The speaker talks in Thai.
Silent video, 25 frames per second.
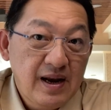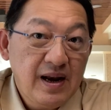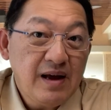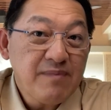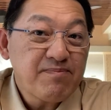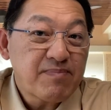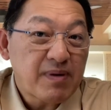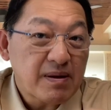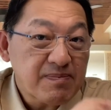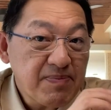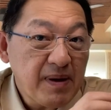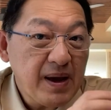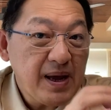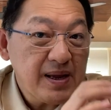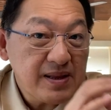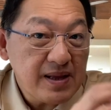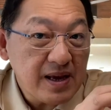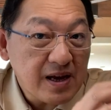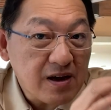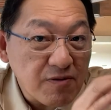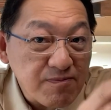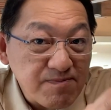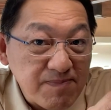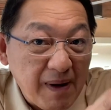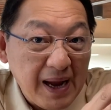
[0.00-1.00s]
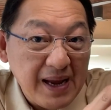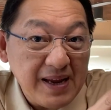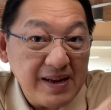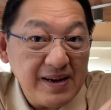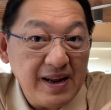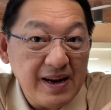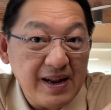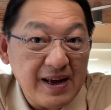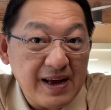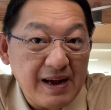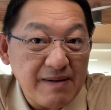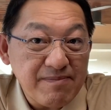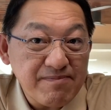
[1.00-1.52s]
และประเภทที่เขาไป
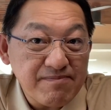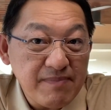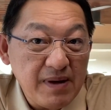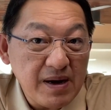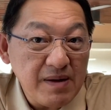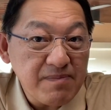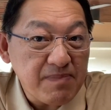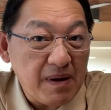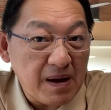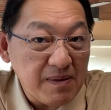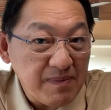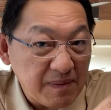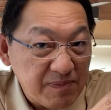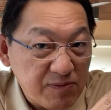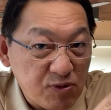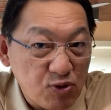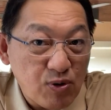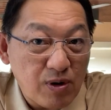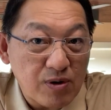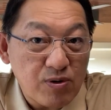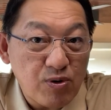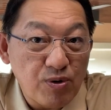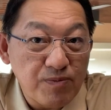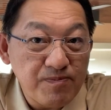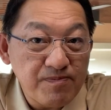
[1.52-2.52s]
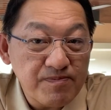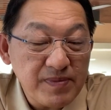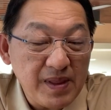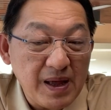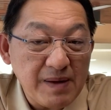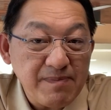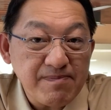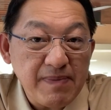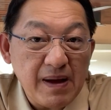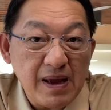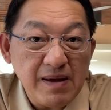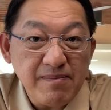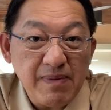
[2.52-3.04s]
นี่นะครับไม่ได้ไปแบบทัวร์กลุ่มแต่
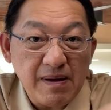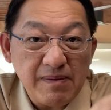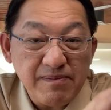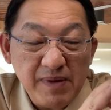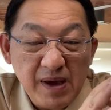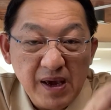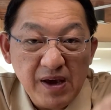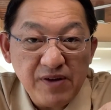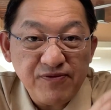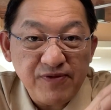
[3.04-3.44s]
ไปแบบ